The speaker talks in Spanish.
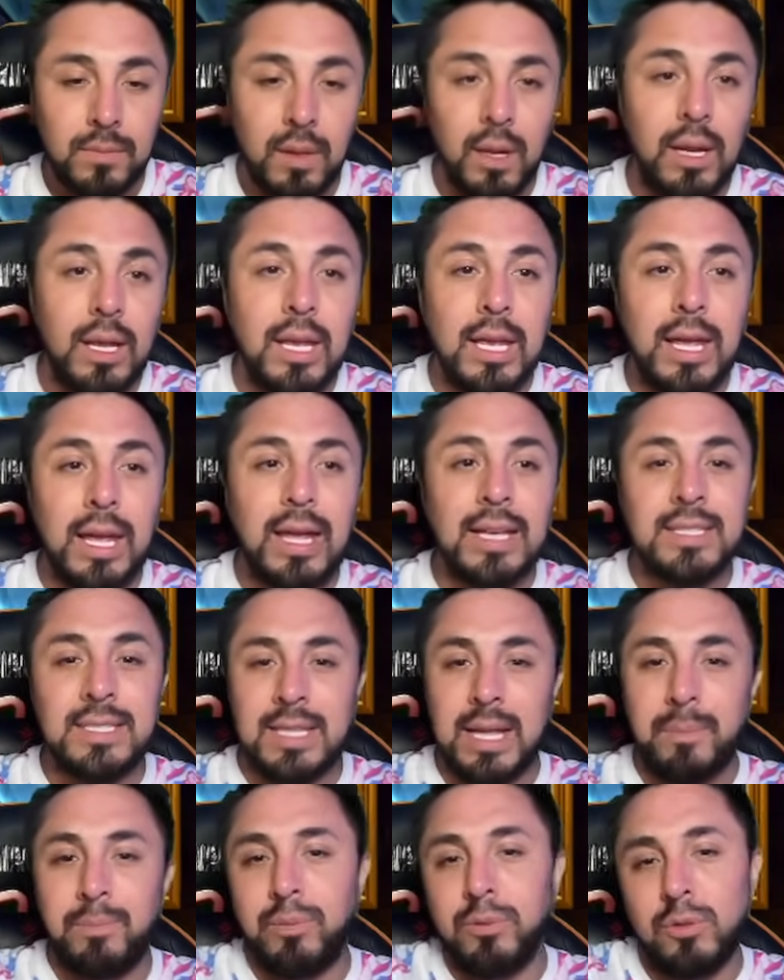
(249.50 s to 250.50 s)
Y
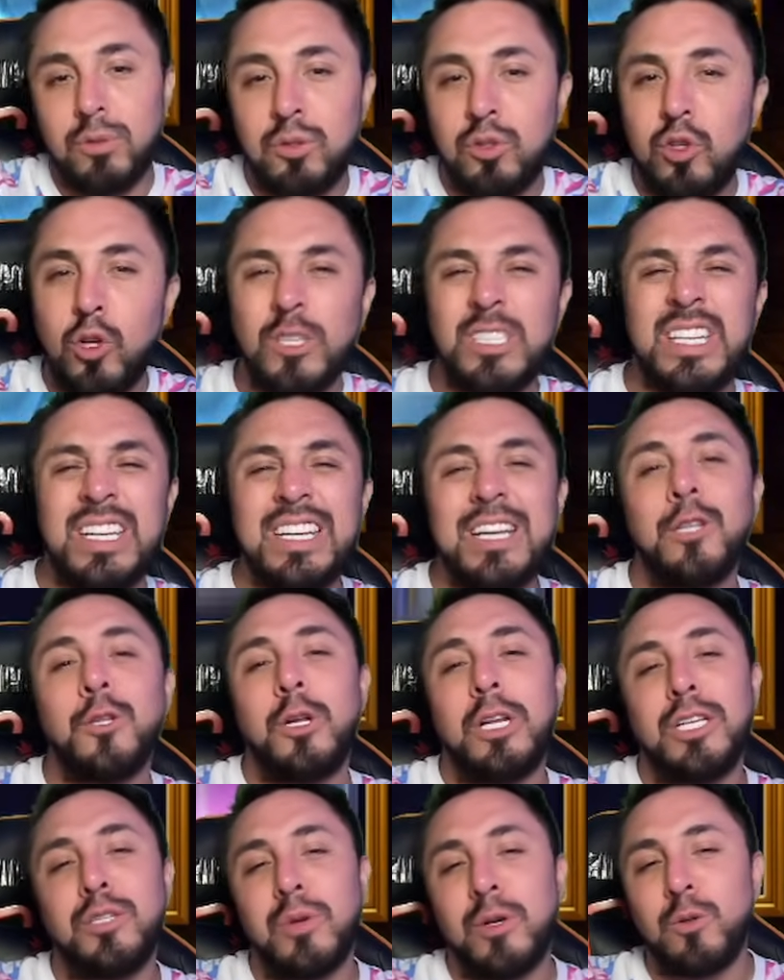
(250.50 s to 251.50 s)
esta, pues yo sé que no
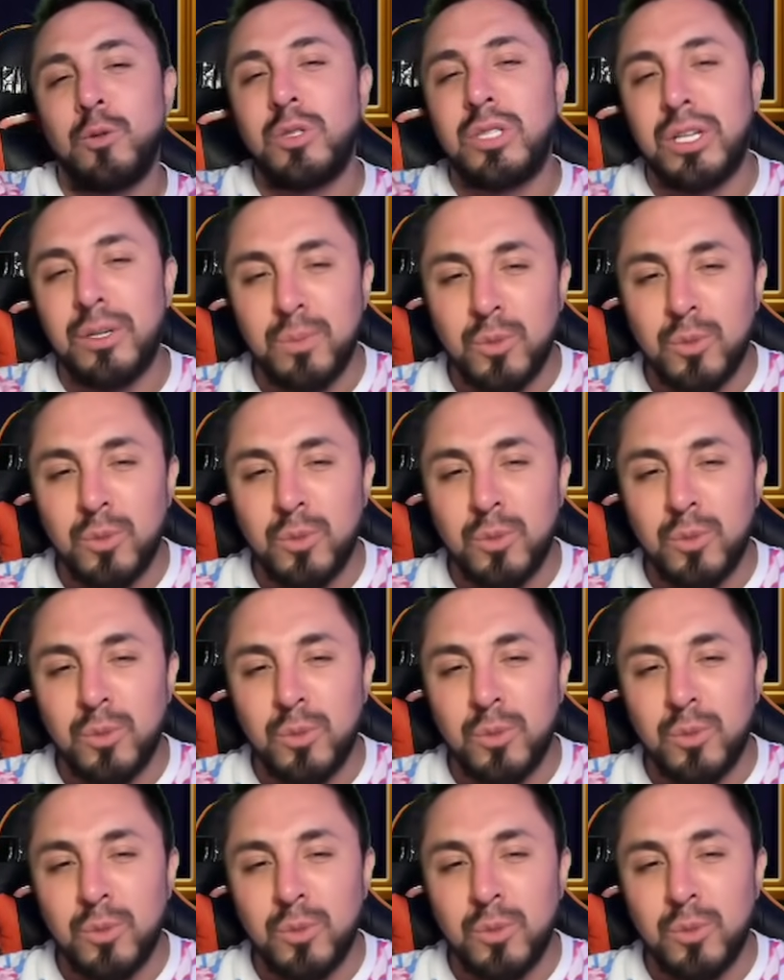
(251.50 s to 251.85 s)
les va a gustar